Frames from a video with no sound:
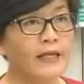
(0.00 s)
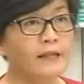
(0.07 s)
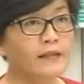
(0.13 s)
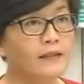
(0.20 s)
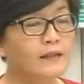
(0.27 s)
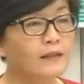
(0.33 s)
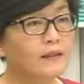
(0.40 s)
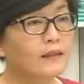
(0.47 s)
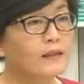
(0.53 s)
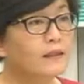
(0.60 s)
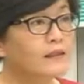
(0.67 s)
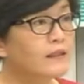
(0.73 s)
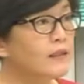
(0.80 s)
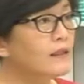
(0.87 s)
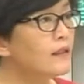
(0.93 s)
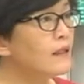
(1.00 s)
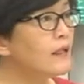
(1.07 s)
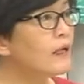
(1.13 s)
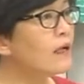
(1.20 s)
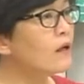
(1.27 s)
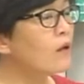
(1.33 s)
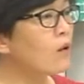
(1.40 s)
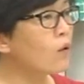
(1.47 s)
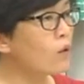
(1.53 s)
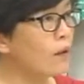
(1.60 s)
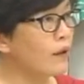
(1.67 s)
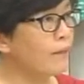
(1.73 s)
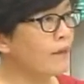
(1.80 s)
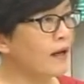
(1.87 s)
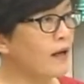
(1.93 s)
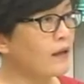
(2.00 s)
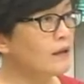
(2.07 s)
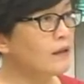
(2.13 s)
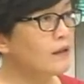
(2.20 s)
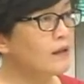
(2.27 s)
呢，真的很贵吗？